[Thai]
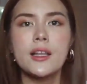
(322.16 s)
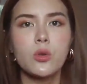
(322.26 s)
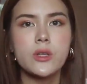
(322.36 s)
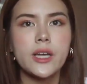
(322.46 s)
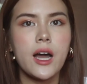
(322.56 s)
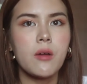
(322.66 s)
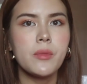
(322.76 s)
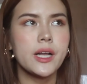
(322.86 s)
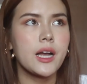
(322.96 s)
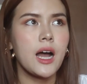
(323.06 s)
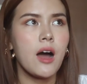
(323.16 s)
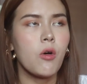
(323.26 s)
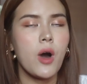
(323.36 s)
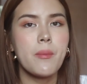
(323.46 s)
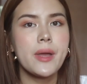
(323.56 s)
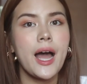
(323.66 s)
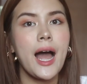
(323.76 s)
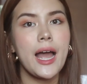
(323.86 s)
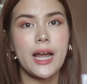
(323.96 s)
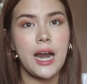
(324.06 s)
ตัวนี้เขาเหมือนกับเขาว่าไม่
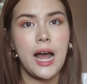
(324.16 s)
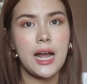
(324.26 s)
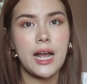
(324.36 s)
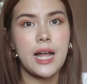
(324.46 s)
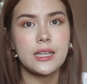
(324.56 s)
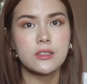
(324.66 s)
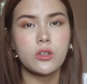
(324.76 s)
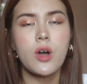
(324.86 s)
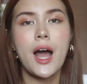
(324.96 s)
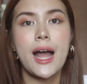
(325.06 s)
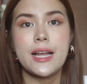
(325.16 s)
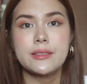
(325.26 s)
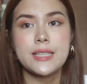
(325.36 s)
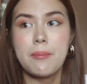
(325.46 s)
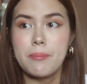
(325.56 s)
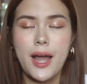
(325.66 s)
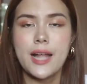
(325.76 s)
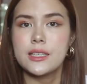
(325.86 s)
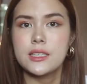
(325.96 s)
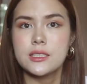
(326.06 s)
ขายคละกันต้องขายซ้ำกั
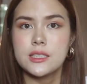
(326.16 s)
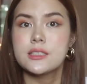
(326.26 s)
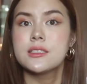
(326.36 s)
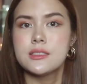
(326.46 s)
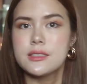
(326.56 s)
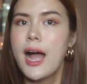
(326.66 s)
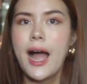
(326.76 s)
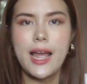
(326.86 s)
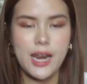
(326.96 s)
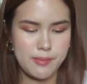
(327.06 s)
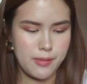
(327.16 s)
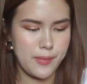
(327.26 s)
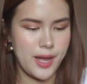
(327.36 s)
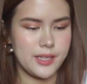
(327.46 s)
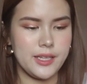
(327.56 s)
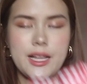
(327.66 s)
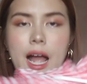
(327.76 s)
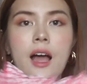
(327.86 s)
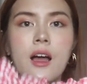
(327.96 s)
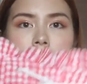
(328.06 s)
นถึงจะซื้อได้อะไรประมาณนี้นะ
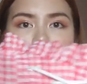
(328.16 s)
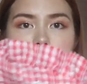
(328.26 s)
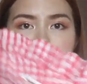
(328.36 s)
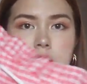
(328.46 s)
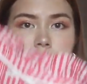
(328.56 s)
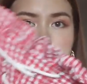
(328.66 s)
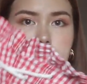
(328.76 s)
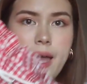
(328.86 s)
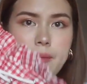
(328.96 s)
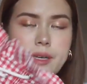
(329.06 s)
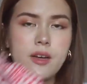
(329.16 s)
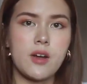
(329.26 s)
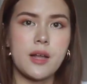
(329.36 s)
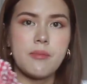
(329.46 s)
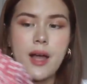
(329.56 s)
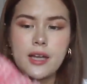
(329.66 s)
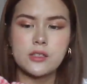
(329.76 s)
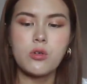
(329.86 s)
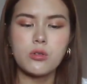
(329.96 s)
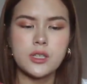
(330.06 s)
ก็เลยต้องซื้อแบบเดียวกันมา
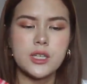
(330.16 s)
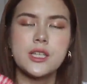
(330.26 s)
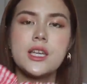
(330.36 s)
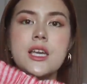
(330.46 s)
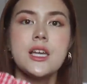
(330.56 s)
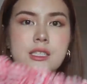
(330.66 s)
โชคดีที่